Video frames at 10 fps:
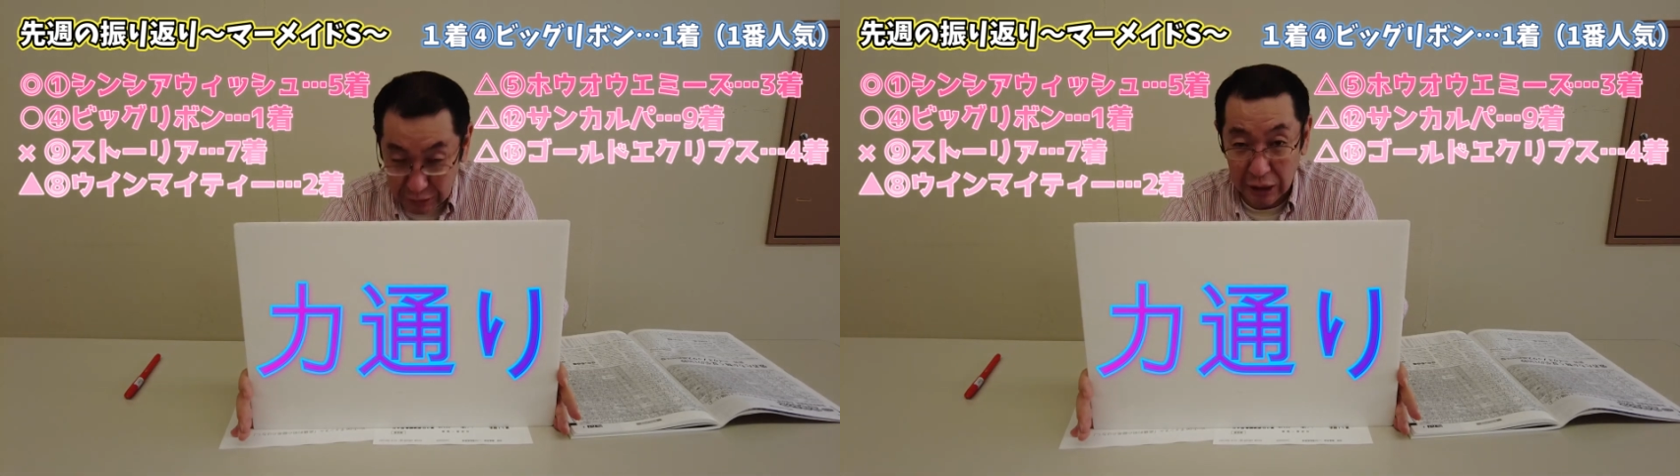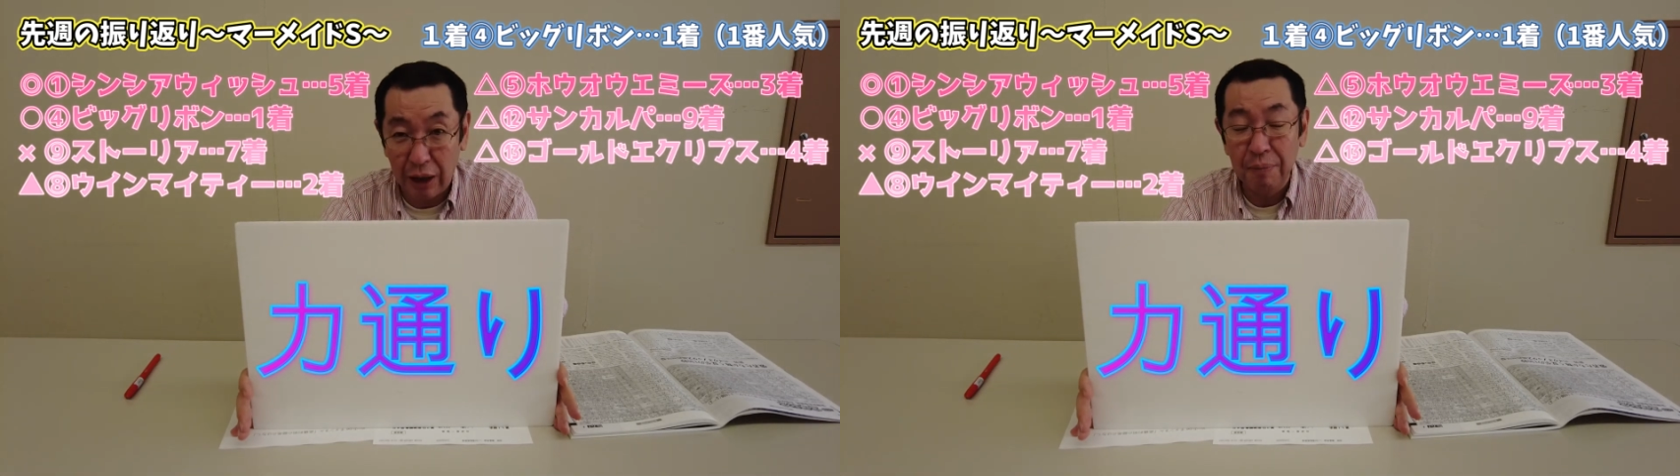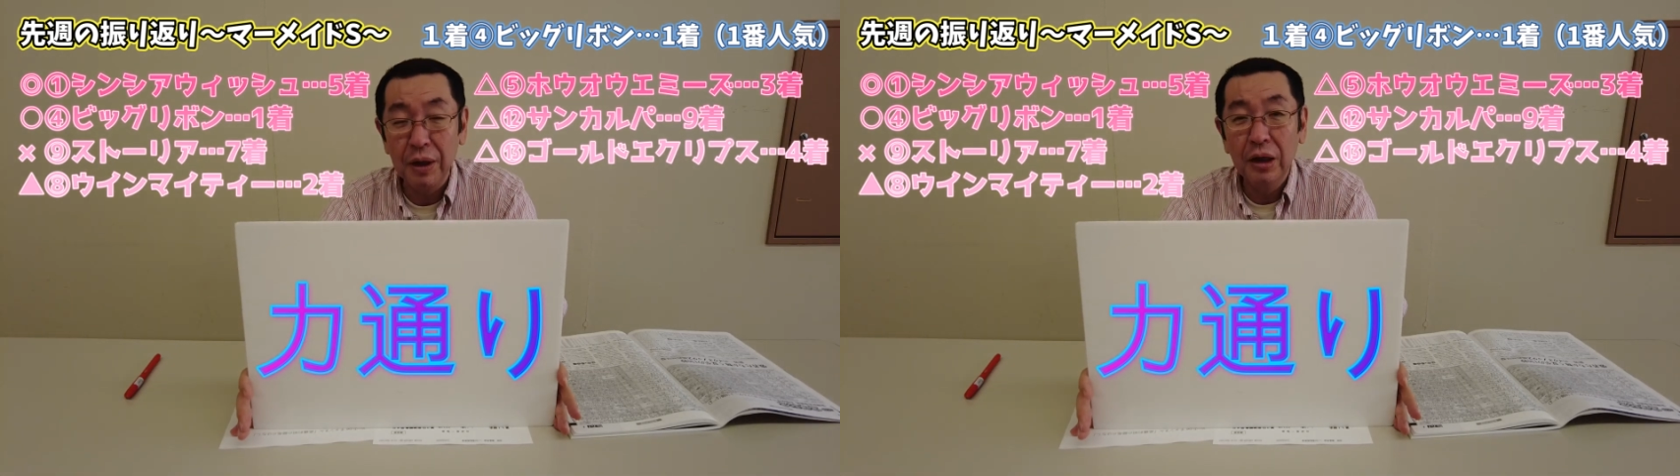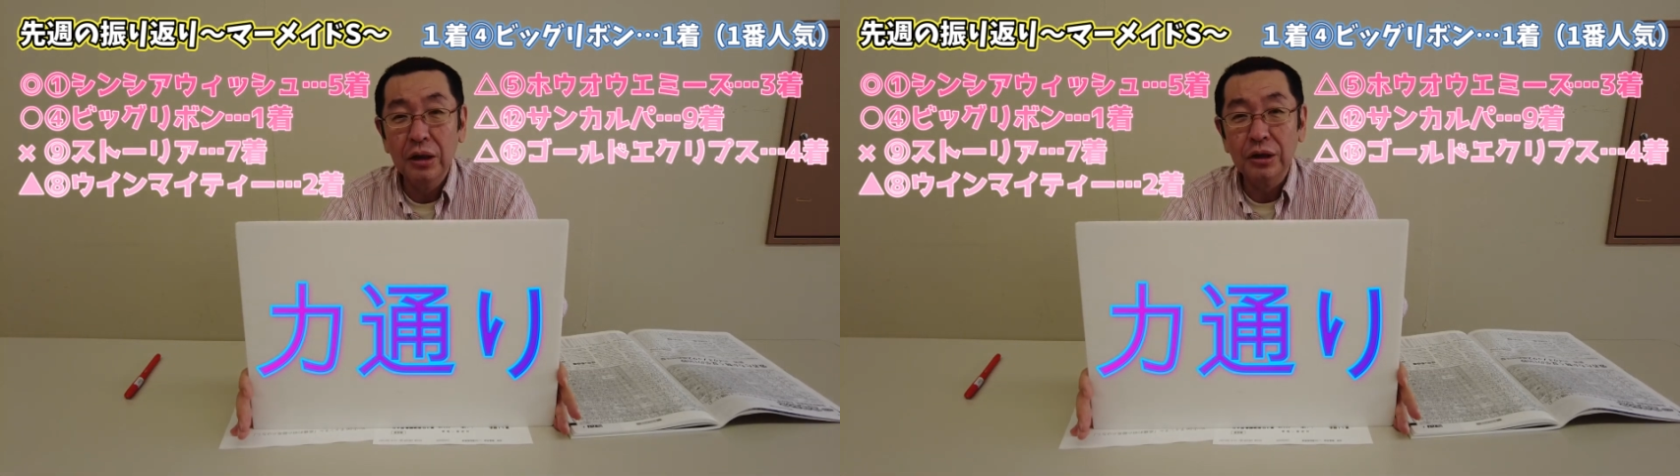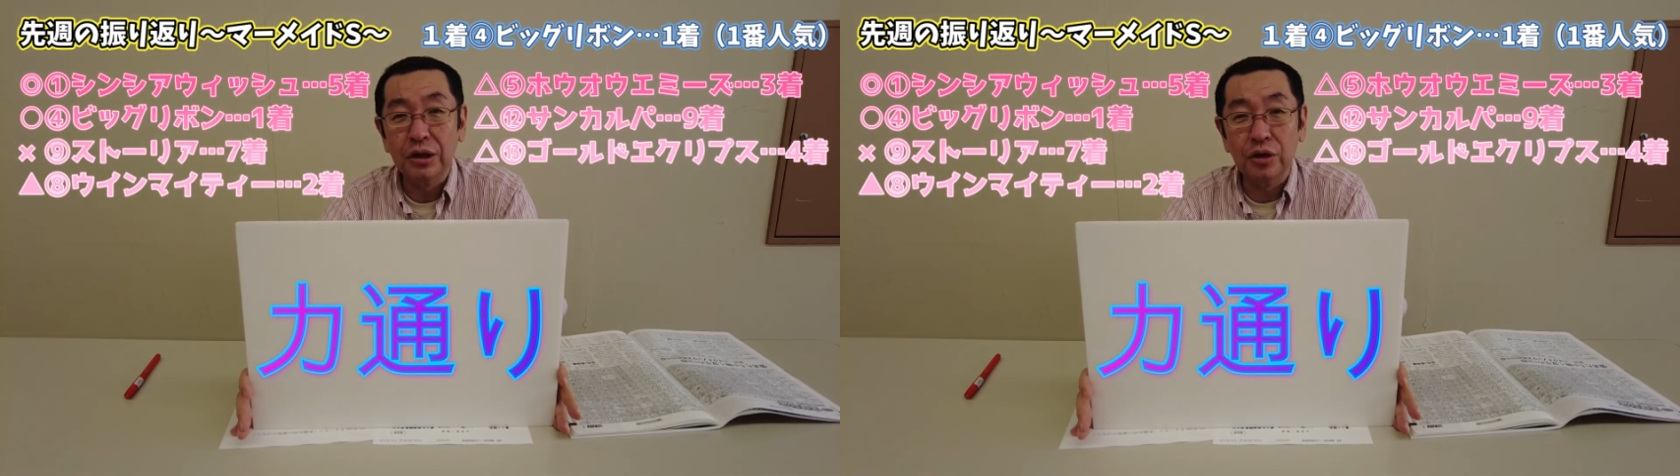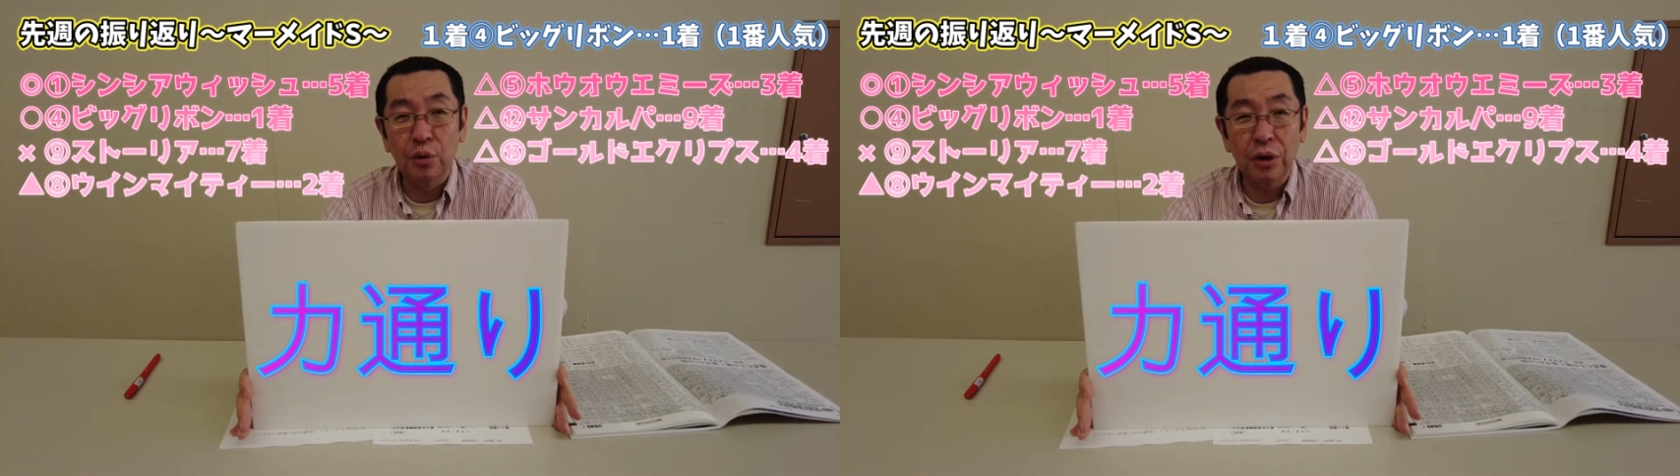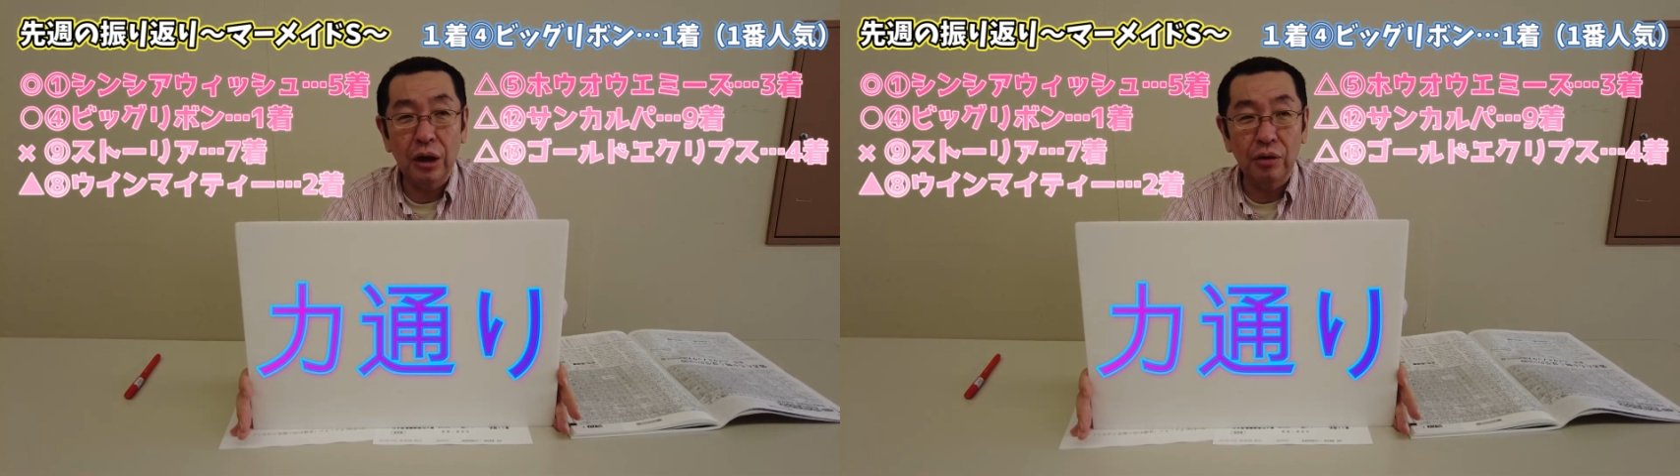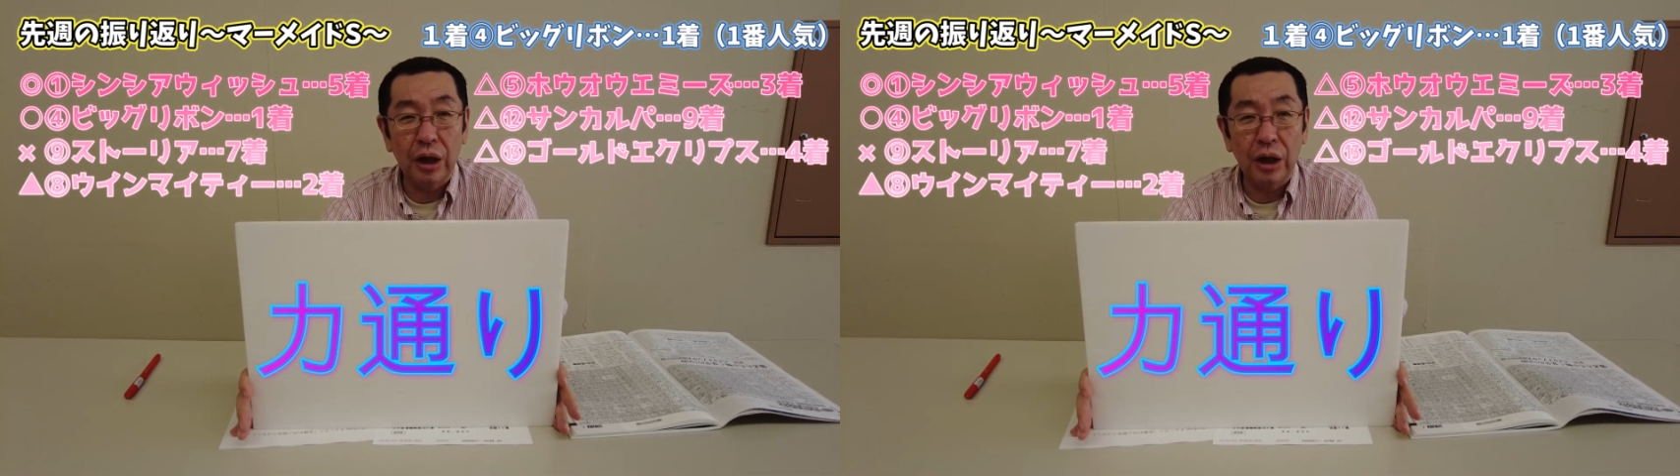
ますがストーリアの